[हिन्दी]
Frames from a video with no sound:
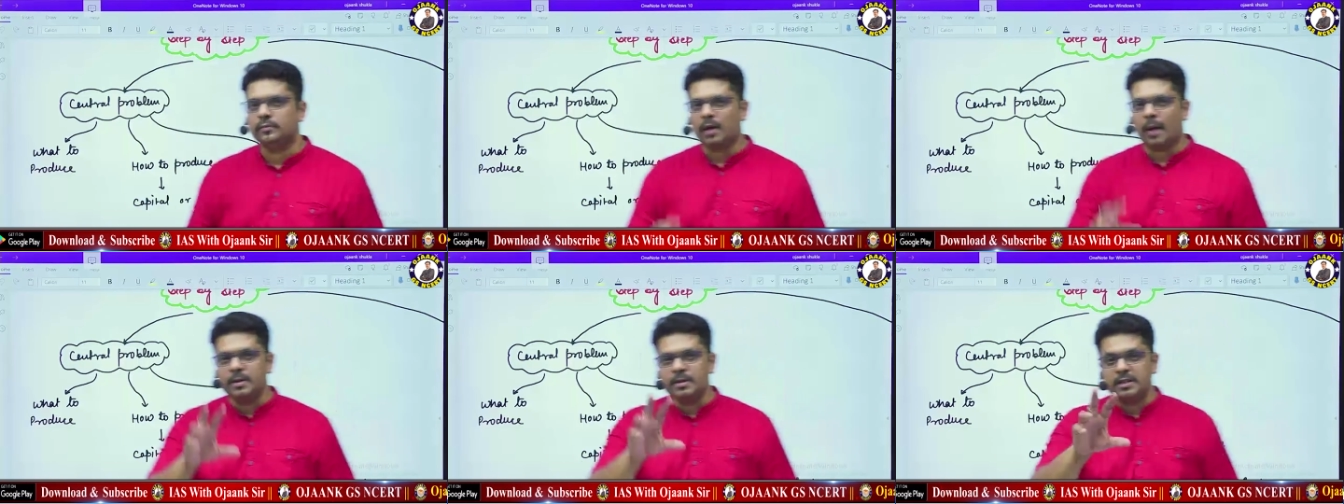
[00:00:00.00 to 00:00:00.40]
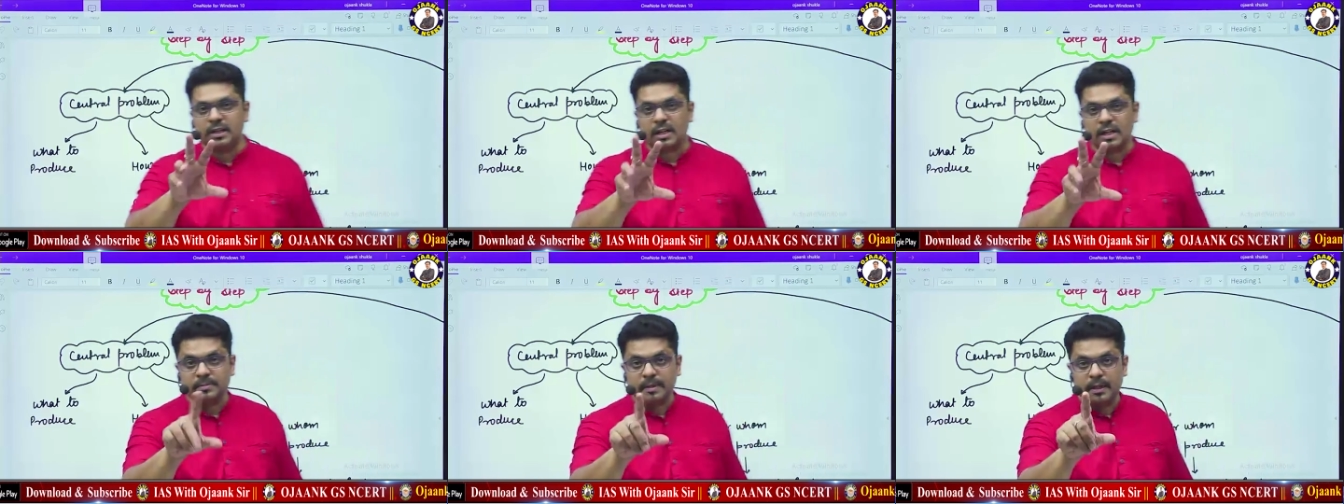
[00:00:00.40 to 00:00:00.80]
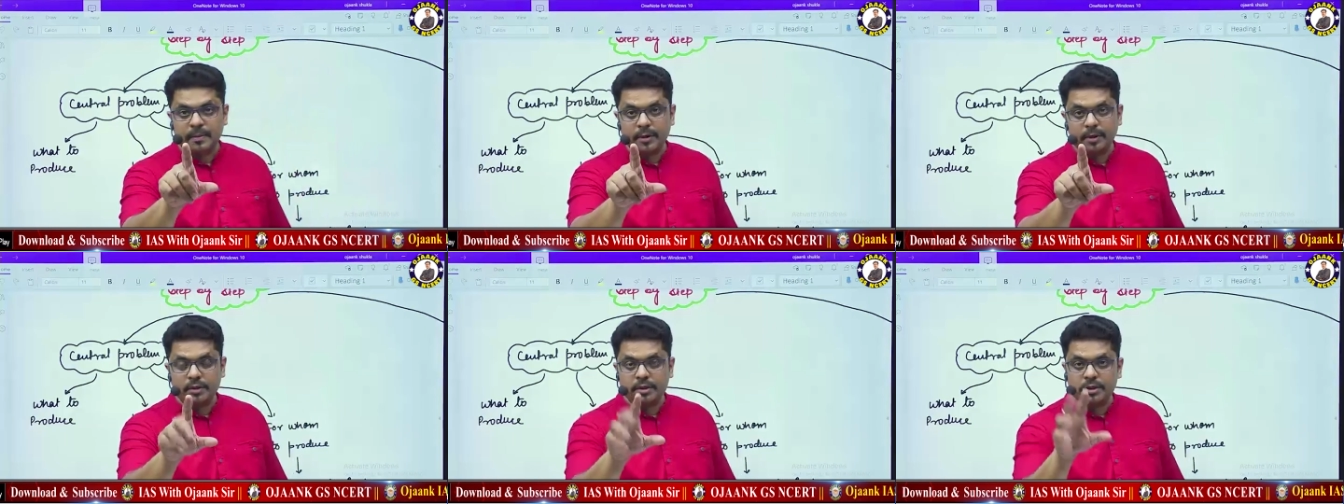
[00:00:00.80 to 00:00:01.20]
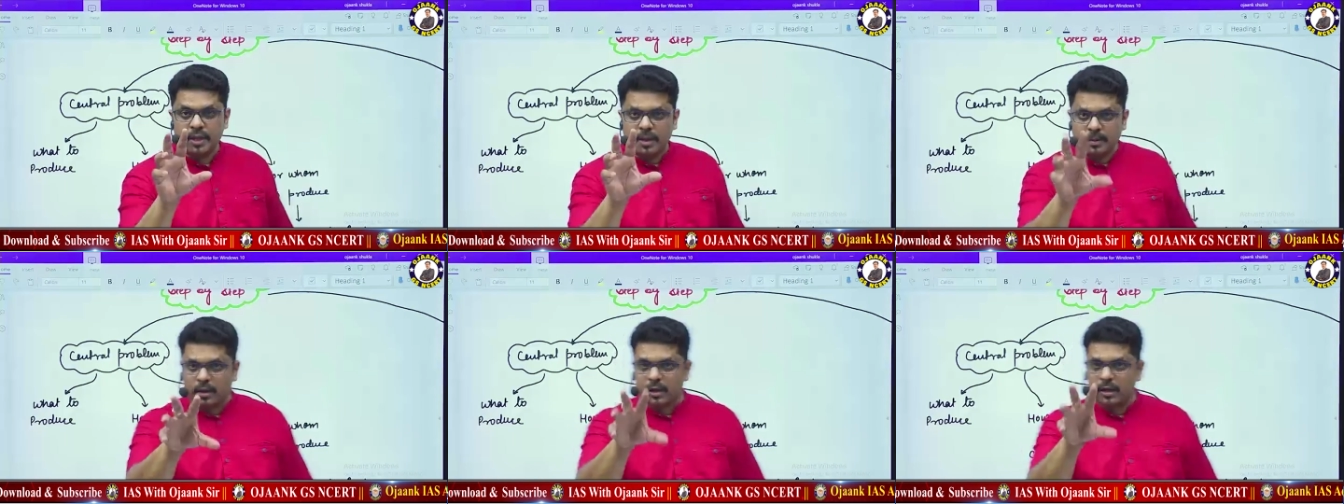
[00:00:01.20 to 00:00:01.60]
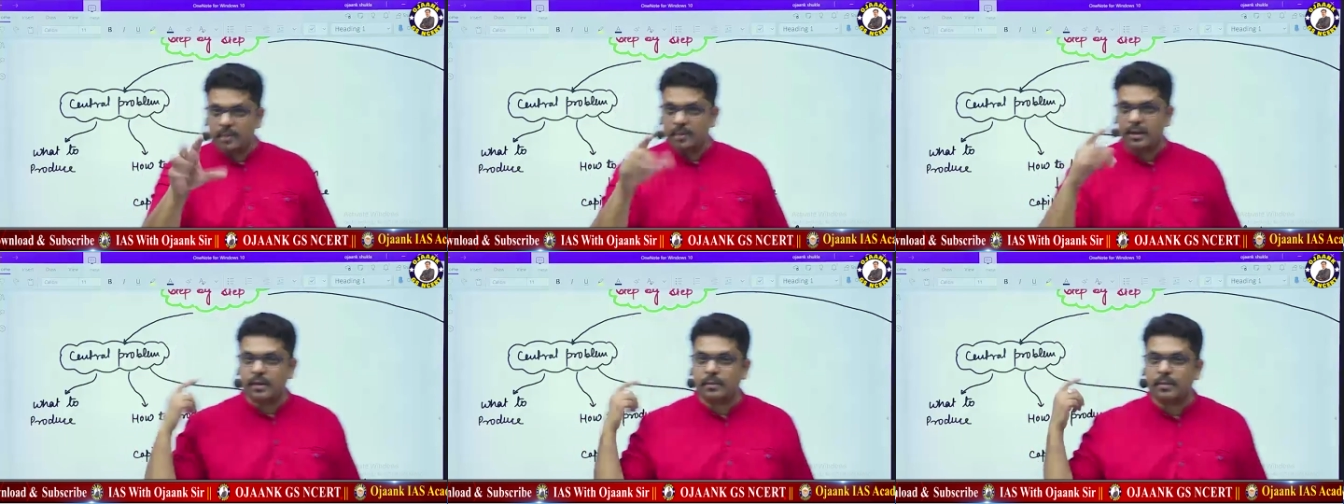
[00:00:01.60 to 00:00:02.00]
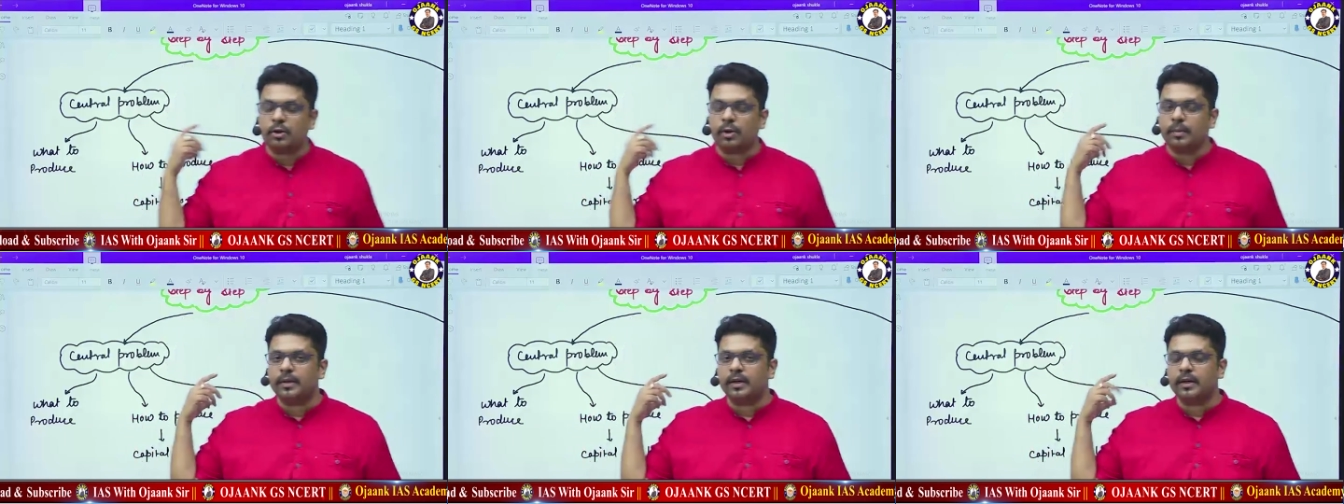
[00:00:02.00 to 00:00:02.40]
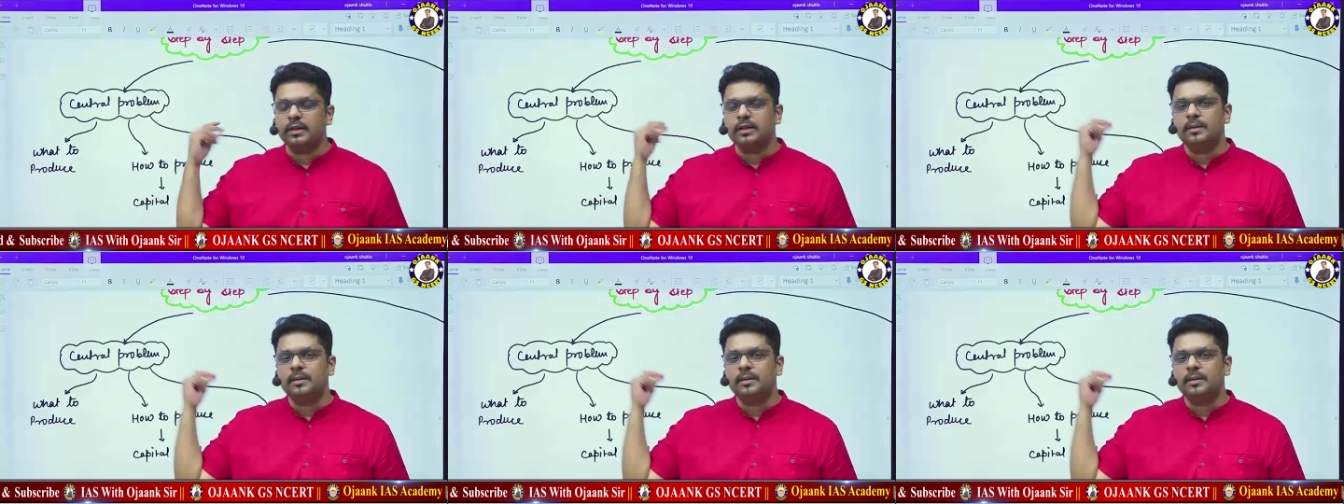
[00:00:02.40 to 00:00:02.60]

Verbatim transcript: अब इसी क्लास में डिबेट होनी ये बहुत डिबेटेबल टॉपिक है ये